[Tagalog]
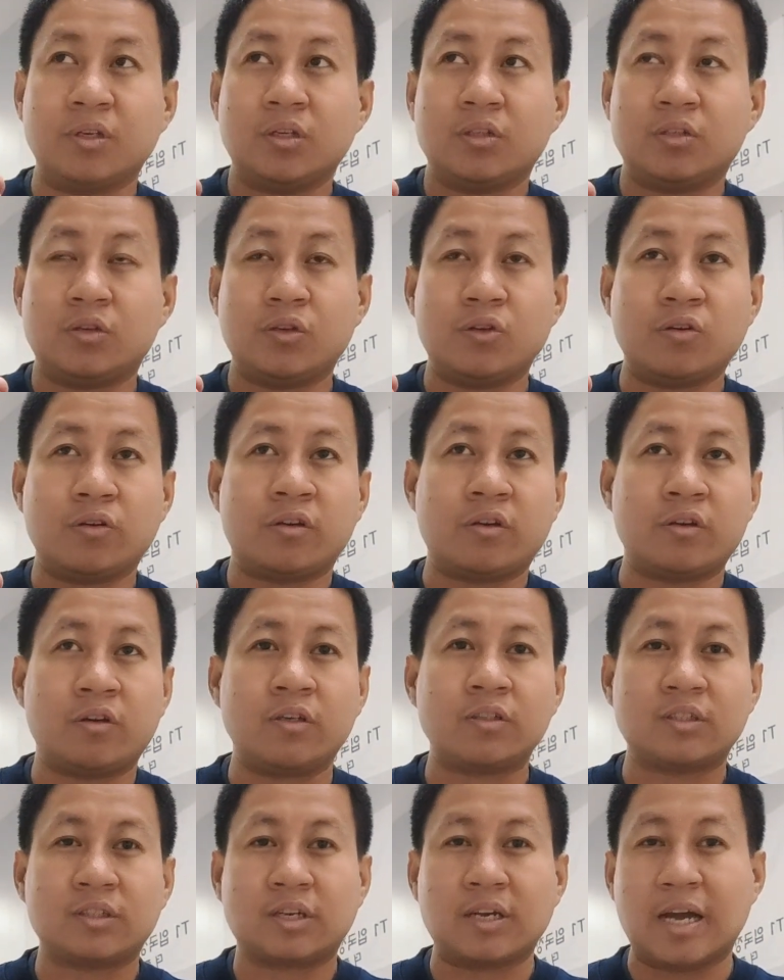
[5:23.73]
So, yung
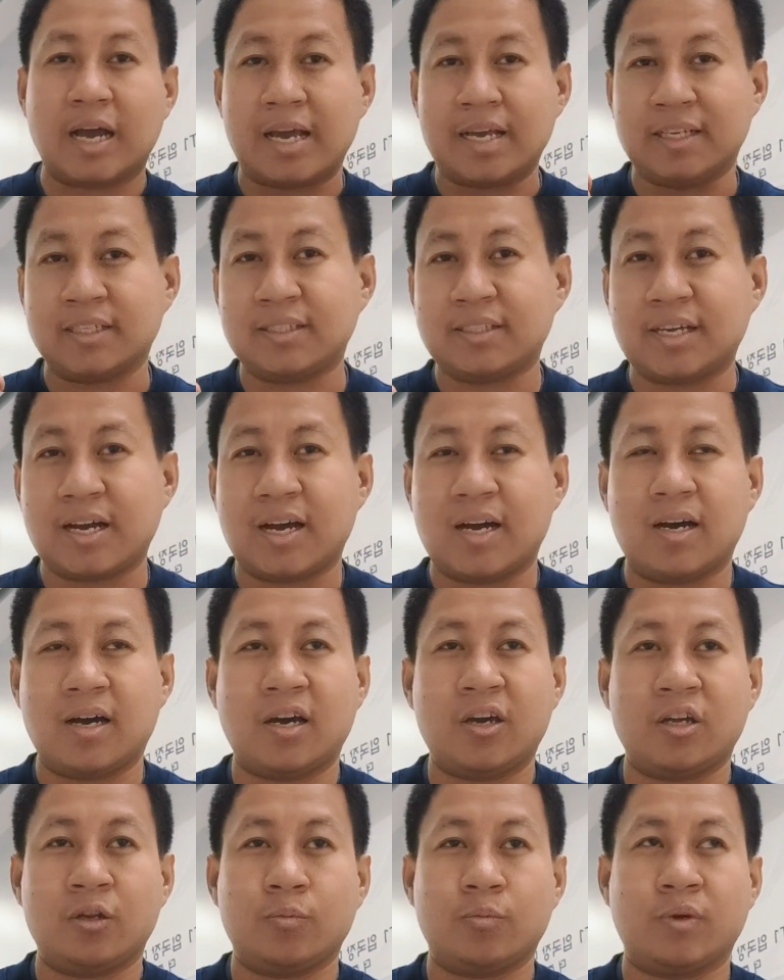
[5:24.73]
kiosk guys, uh,
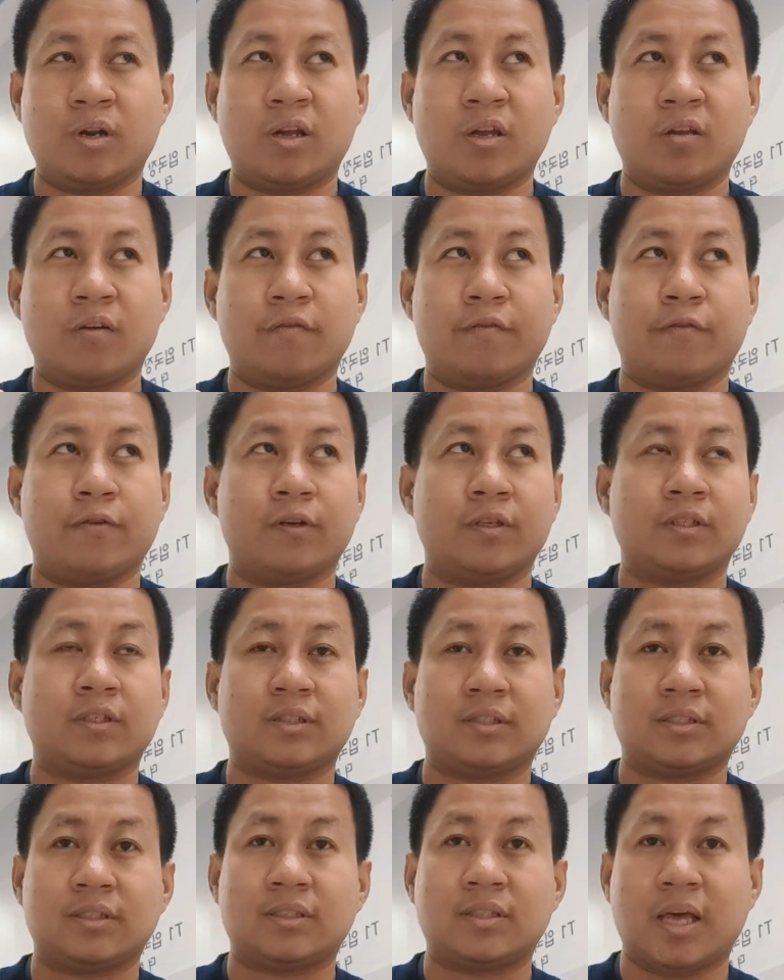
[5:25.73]
ayun mo na yung
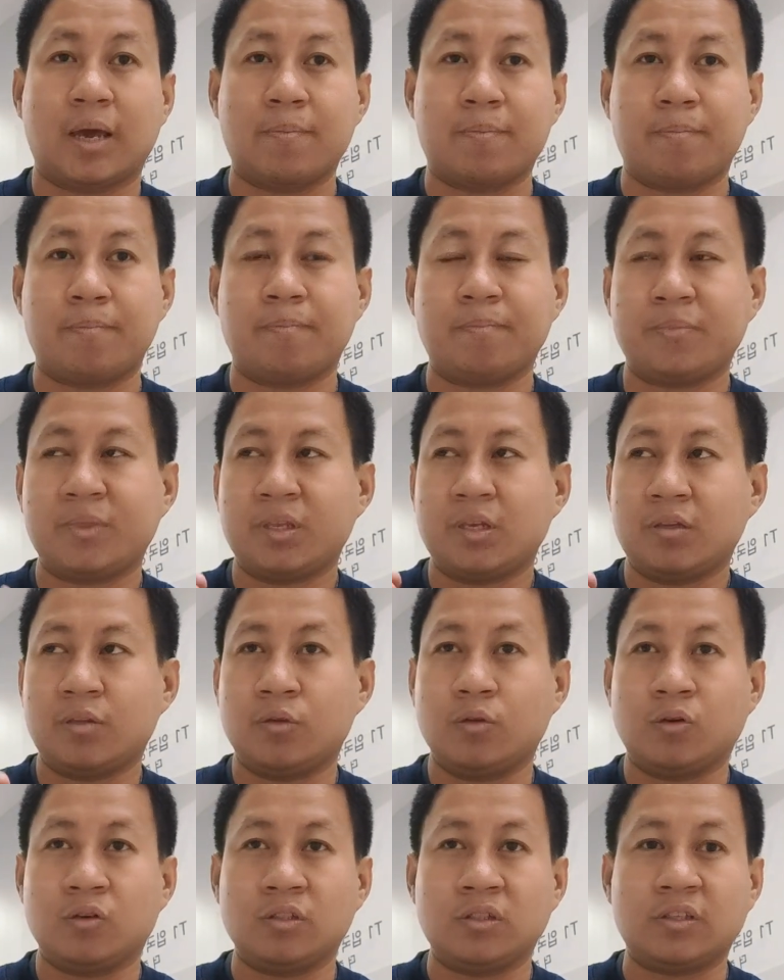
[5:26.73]
first step
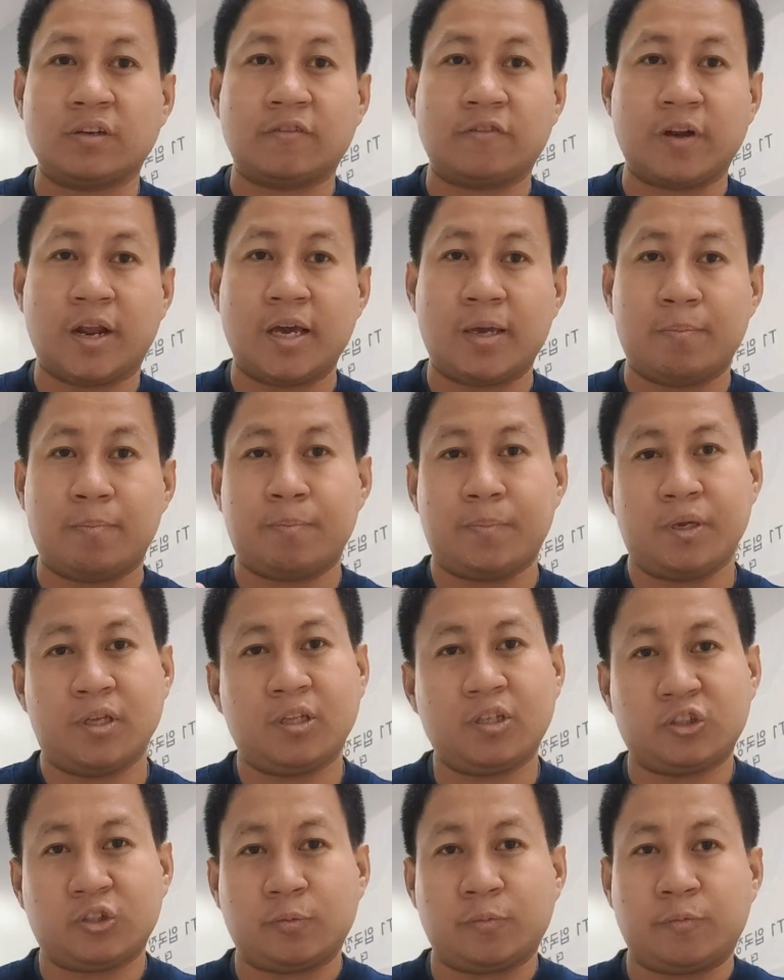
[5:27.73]
doon sa Fly
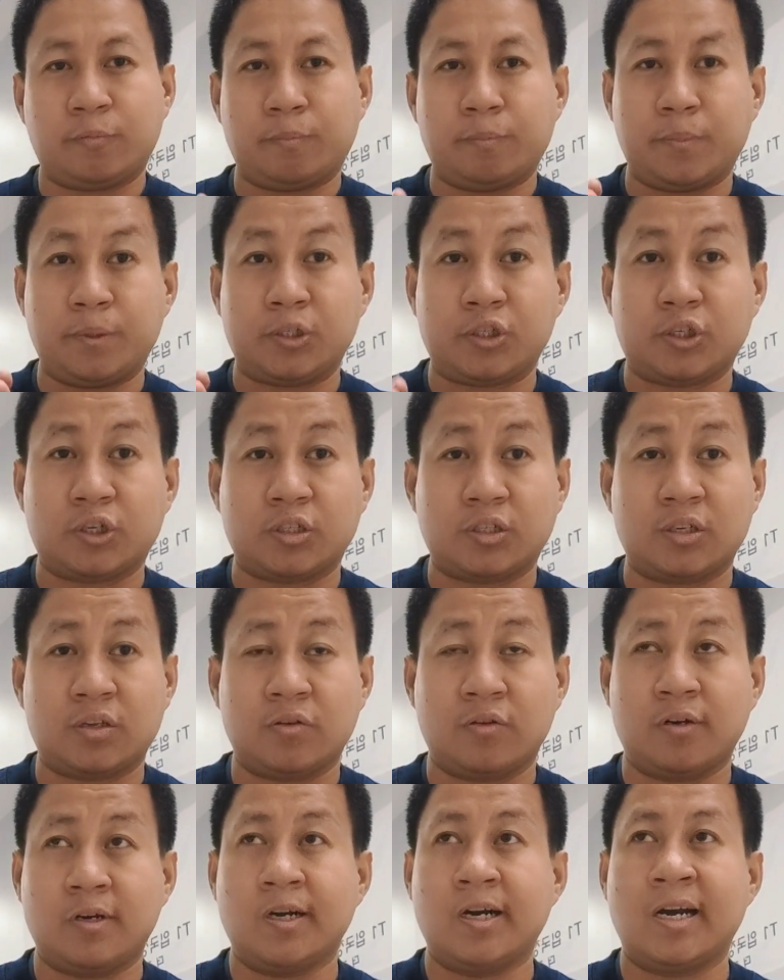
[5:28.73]
Peach. Peach kasi
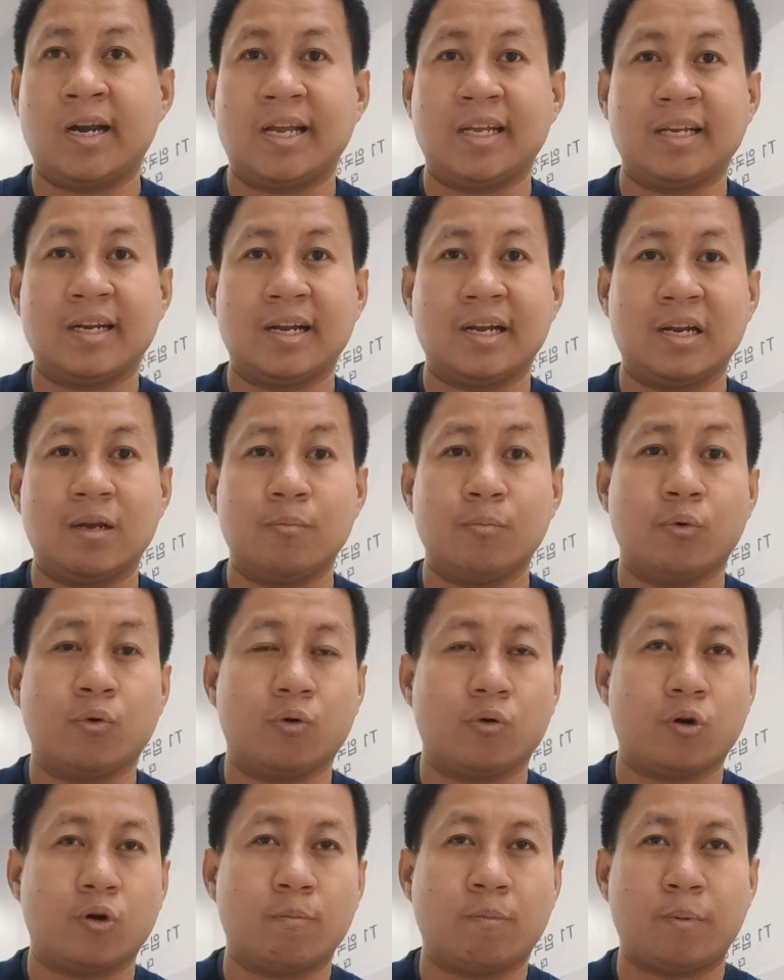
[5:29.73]
yung airline na nabook
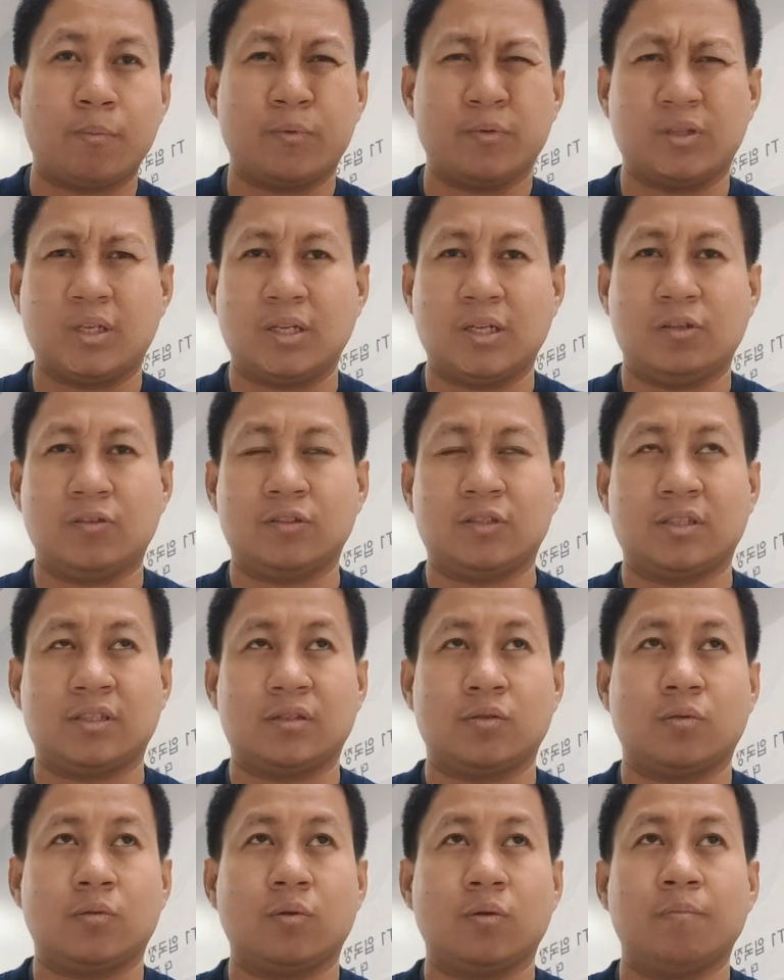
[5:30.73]
ko papunta dito sa
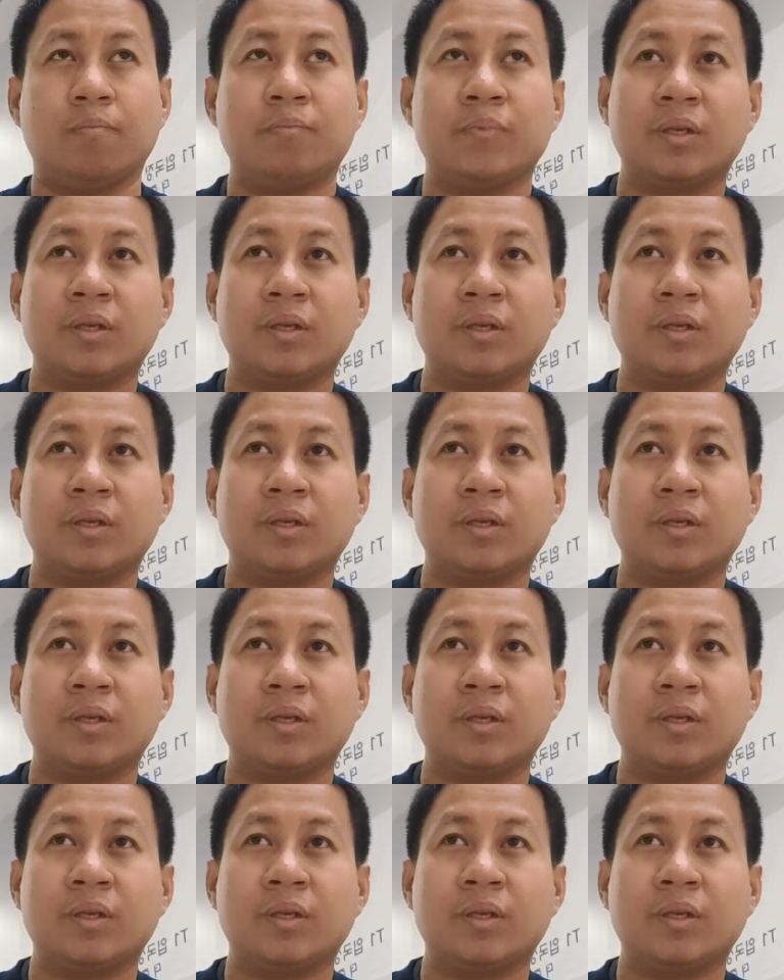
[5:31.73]
Seoul.